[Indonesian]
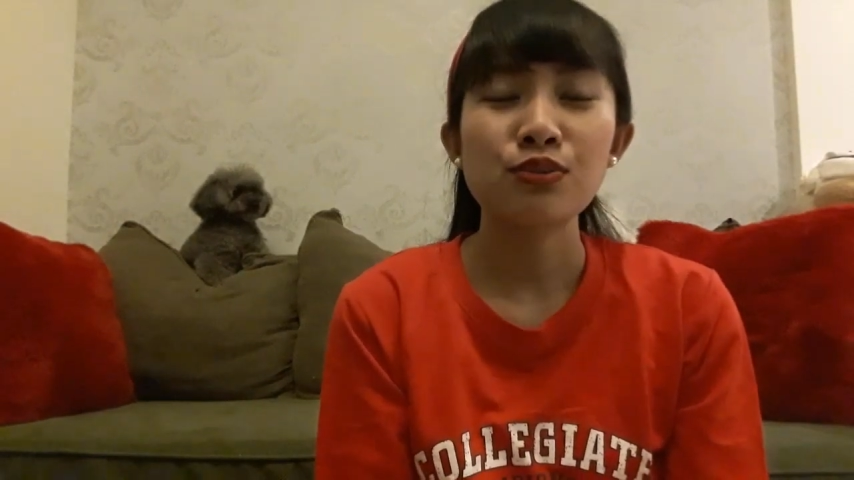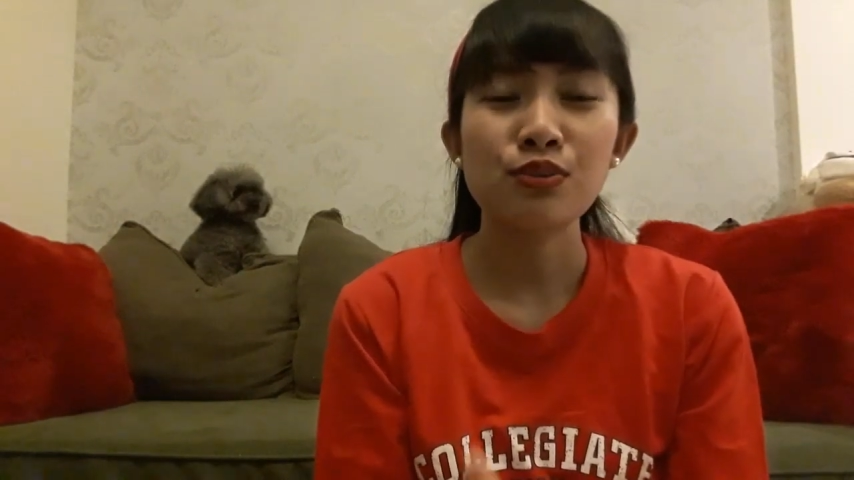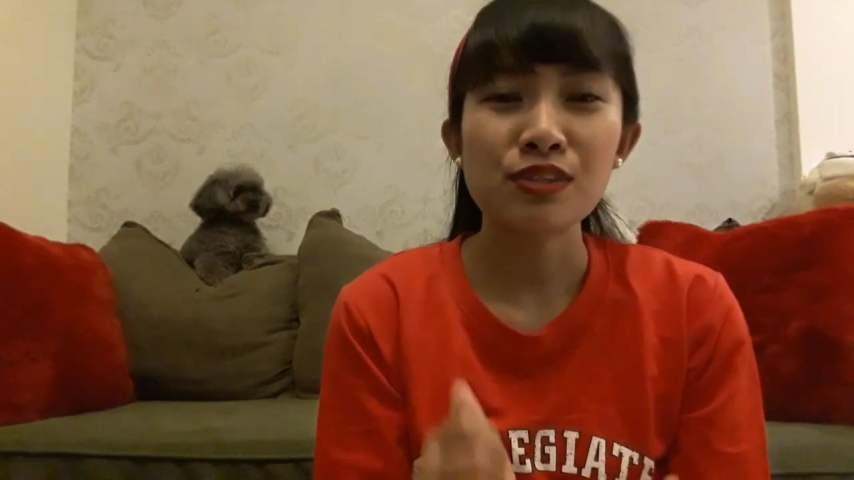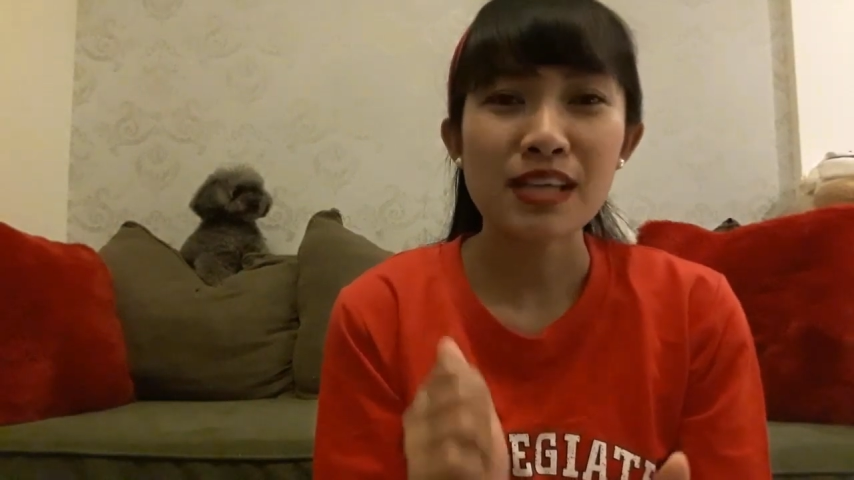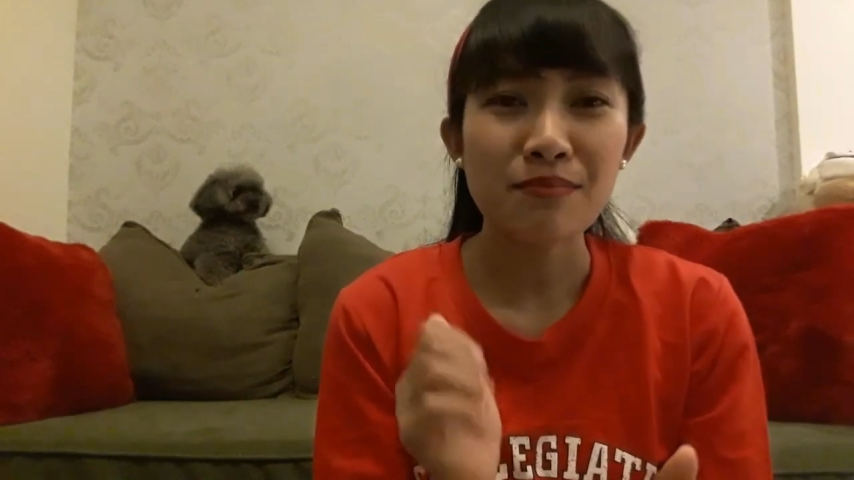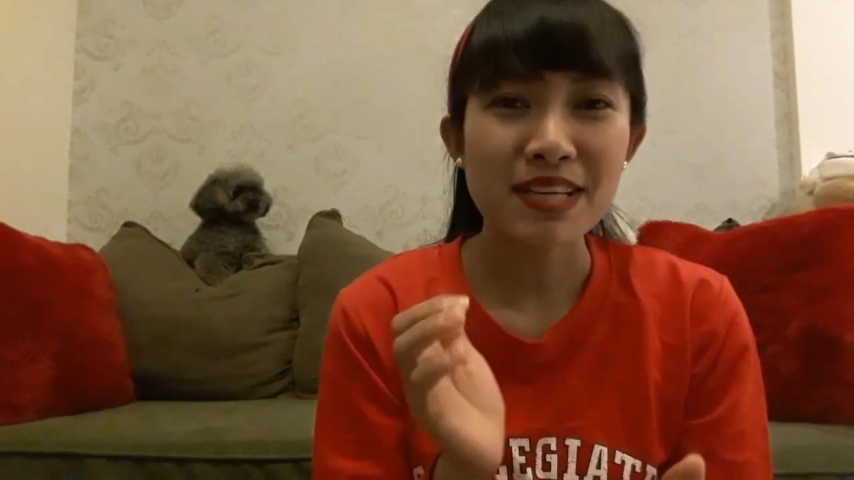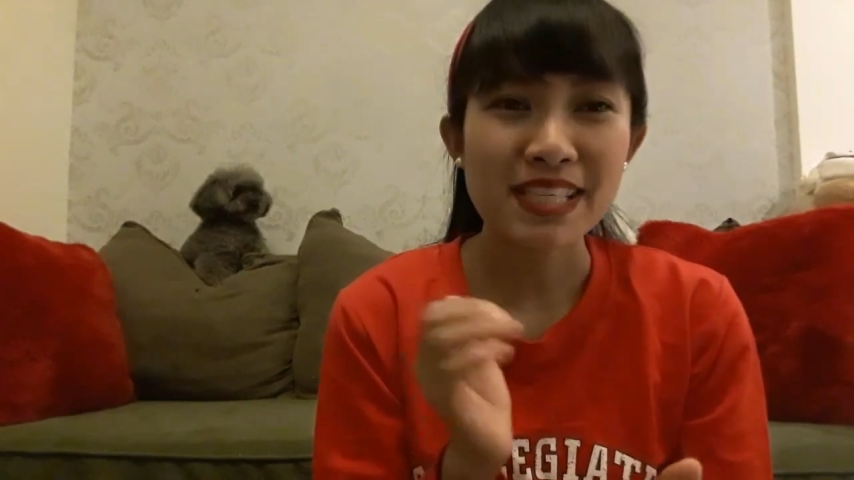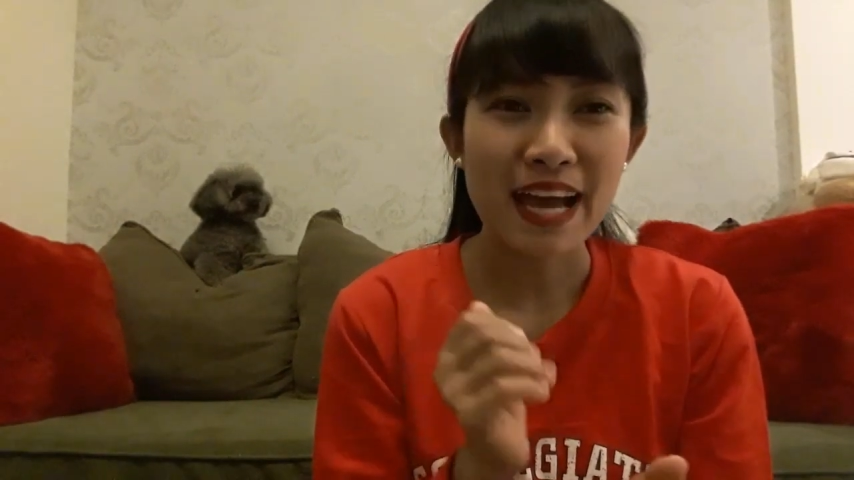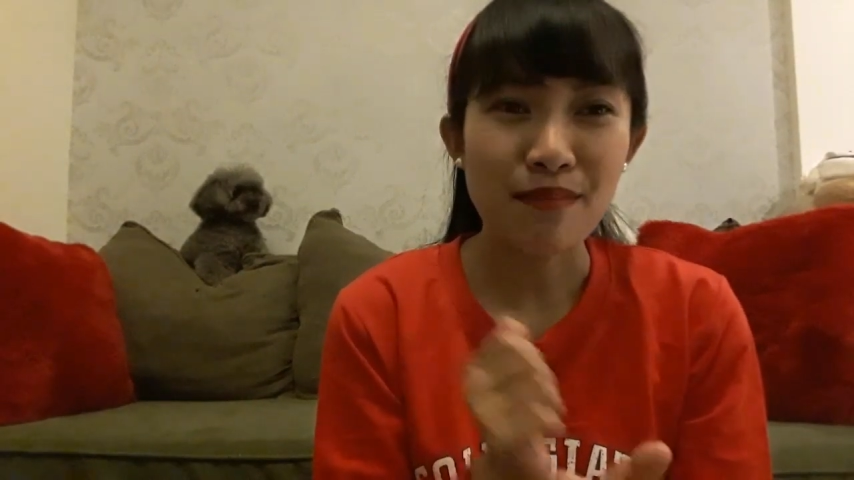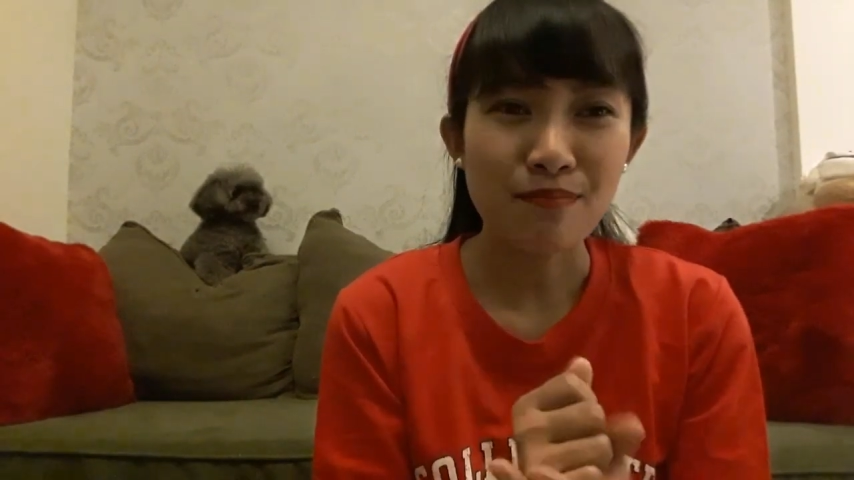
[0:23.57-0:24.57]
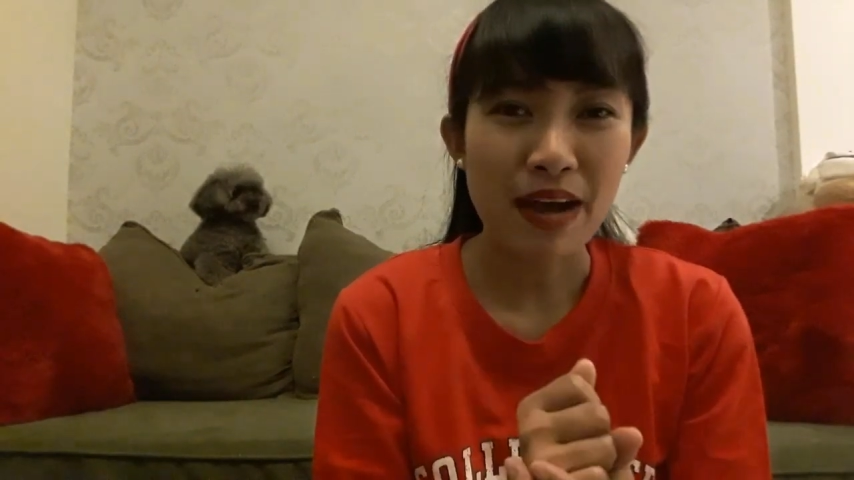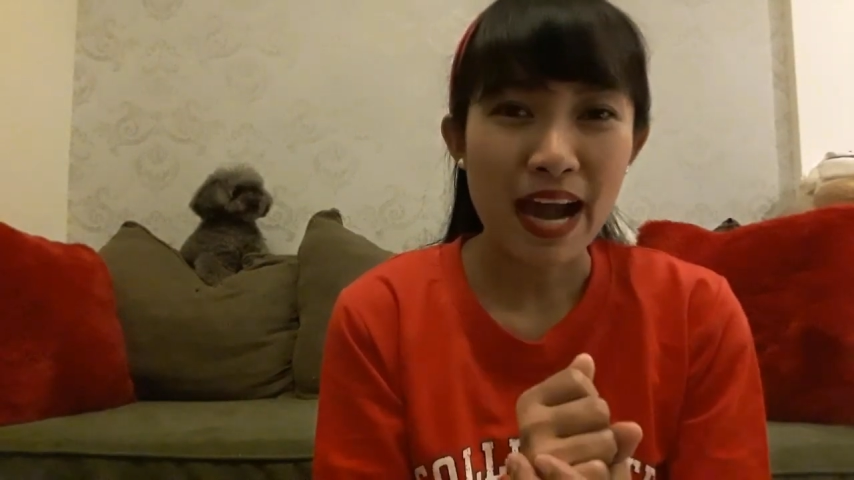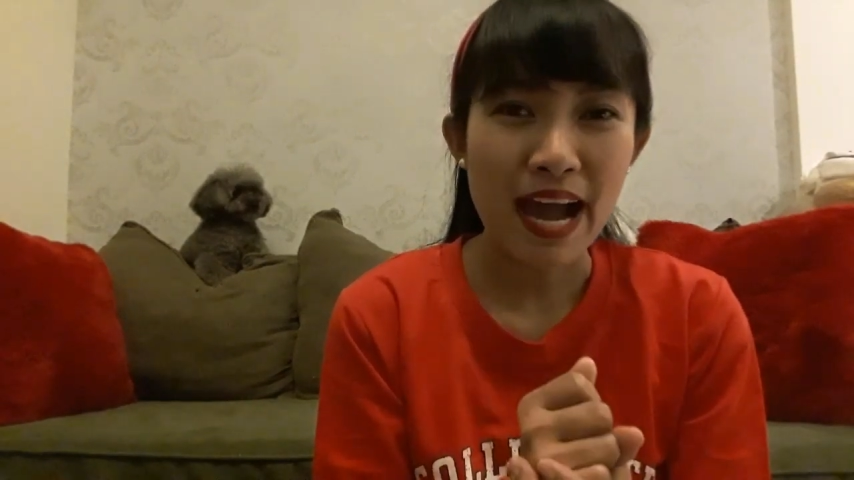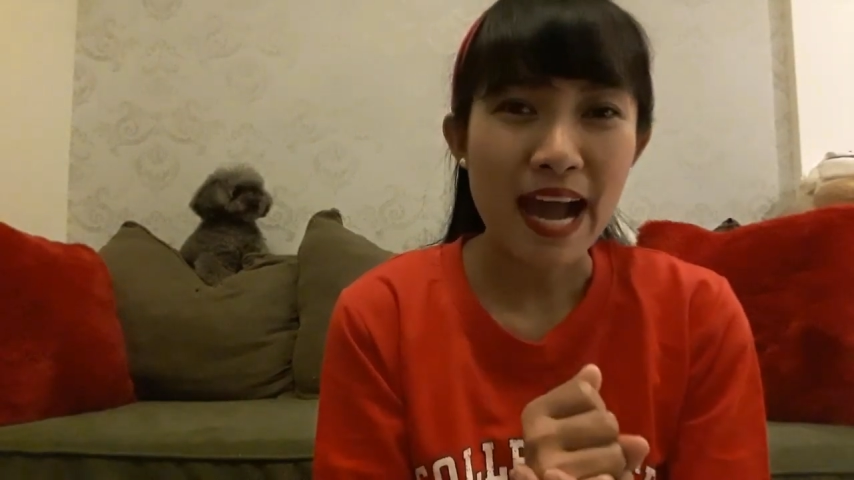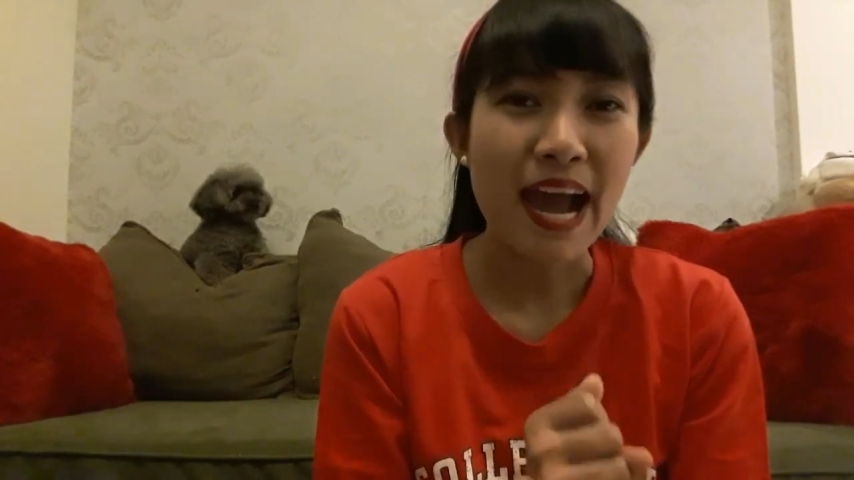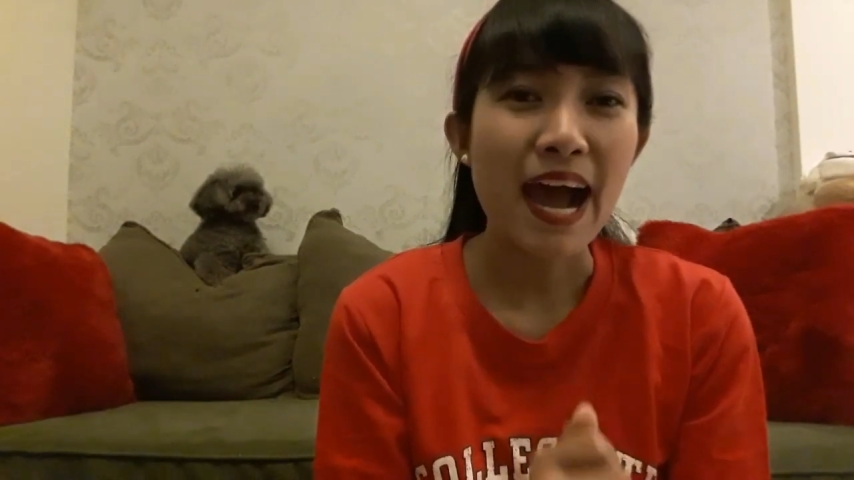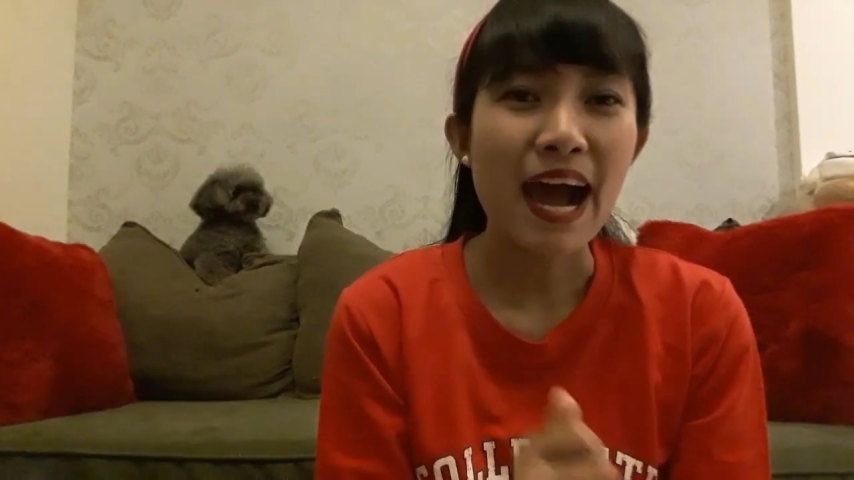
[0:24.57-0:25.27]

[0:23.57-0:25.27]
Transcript: Untuk sama-sama